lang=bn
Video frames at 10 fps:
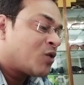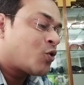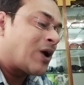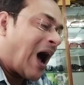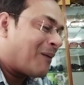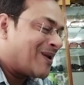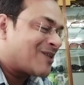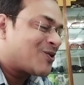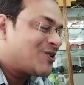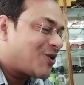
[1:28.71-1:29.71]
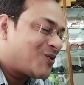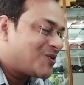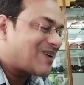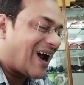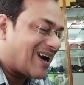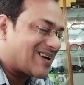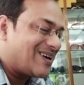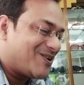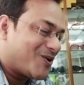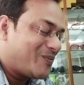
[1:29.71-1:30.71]
তোর গামলা ধরে যখন ও
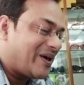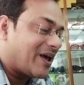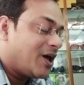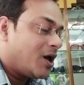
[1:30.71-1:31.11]
টানাটানি করবে